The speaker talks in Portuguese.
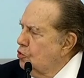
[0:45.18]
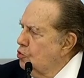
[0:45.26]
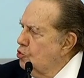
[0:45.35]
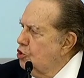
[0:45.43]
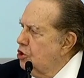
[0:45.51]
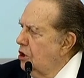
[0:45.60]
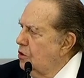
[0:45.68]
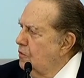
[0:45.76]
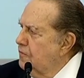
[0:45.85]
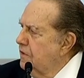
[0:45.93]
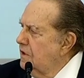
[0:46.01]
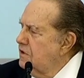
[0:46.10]
que o Jango
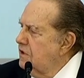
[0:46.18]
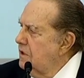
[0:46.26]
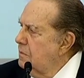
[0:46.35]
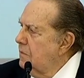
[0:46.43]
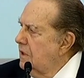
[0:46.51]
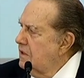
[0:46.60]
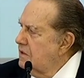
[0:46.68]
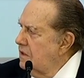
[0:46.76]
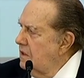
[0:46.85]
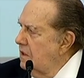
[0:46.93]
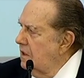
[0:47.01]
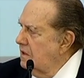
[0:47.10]
fazia em
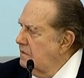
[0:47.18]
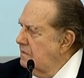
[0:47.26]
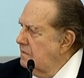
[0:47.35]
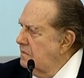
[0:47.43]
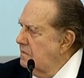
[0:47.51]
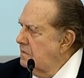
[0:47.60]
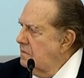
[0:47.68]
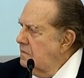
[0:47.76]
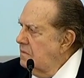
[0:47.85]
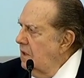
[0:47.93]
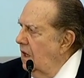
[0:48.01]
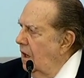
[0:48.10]
Brasília,
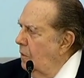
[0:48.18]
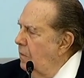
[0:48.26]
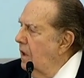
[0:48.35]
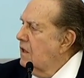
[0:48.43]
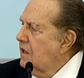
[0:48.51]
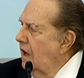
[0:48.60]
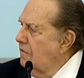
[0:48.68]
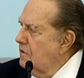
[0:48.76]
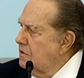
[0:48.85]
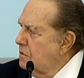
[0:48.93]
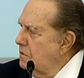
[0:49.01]
aumentava as